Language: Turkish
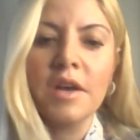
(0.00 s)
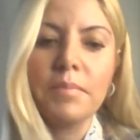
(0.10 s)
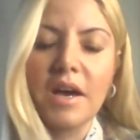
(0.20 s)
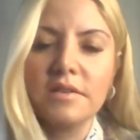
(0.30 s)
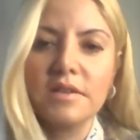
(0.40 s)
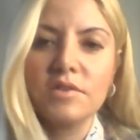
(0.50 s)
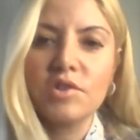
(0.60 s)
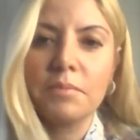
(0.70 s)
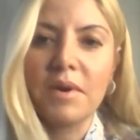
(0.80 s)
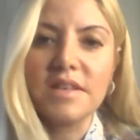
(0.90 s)
Ben
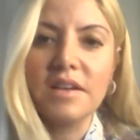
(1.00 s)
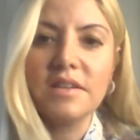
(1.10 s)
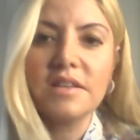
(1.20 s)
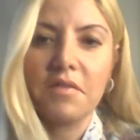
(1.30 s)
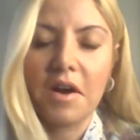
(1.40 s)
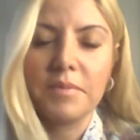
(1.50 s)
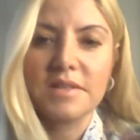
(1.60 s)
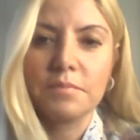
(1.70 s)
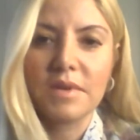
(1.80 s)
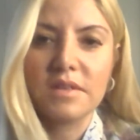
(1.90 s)
Cemal senle devam
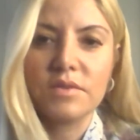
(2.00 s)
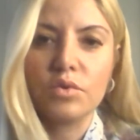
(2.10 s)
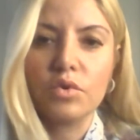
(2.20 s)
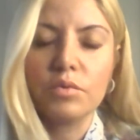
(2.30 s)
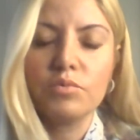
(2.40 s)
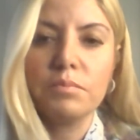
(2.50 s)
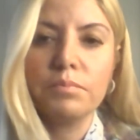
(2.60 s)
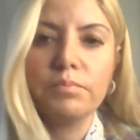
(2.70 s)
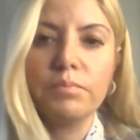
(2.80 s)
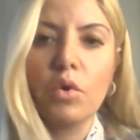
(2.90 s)
etmek istiyorum. Şimdi
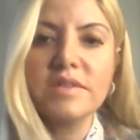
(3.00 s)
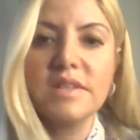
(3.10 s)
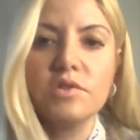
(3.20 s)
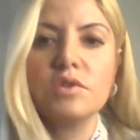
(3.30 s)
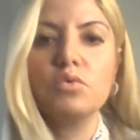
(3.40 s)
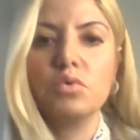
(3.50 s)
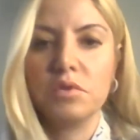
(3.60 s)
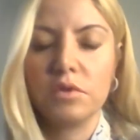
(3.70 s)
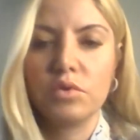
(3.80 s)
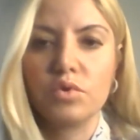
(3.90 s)
blok zinciri
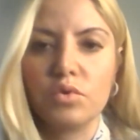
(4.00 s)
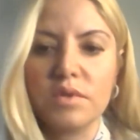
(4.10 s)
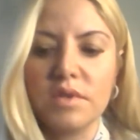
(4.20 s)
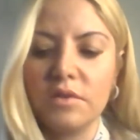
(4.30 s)
kullanıyorsunuz.